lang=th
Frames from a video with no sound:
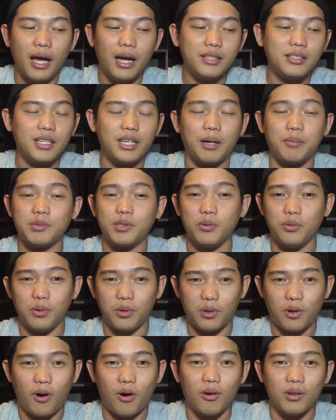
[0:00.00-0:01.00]
ให้สนับส
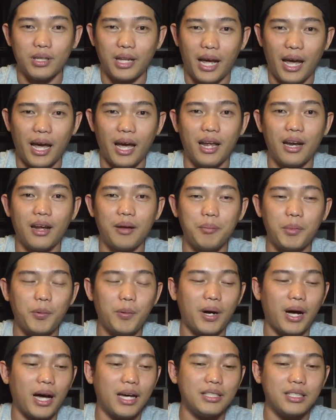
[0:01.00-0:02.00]
นุนของแท้นะ
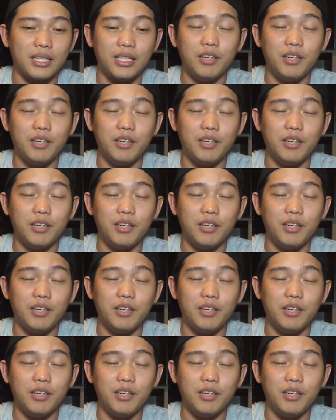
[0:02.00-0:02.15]
ไม่ว่าใคร